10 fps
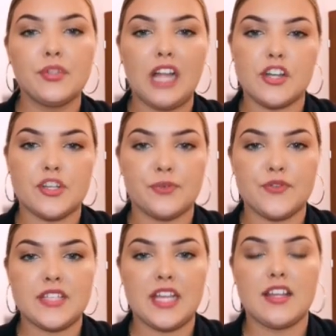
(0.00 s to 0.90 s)
dalsze
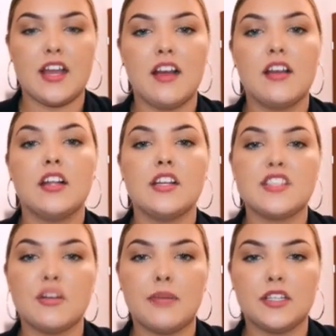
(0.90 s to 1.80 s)
powstania,
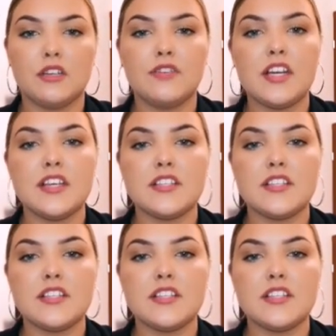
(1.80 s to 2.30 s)
listopadowe i